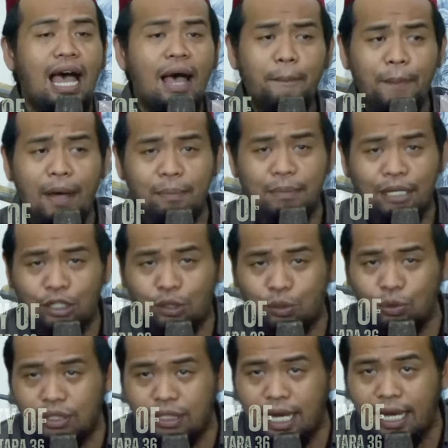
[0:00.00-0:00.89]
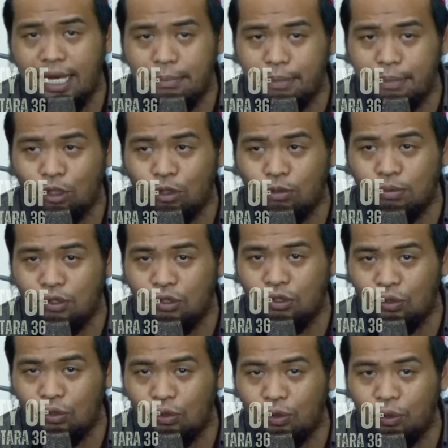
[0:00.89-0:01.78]
Apa maksudnya himmatum
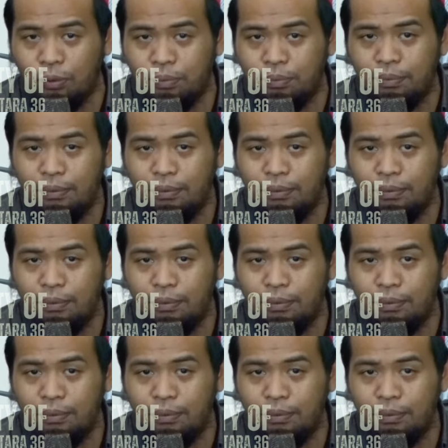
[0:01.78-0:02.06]
butunuhum?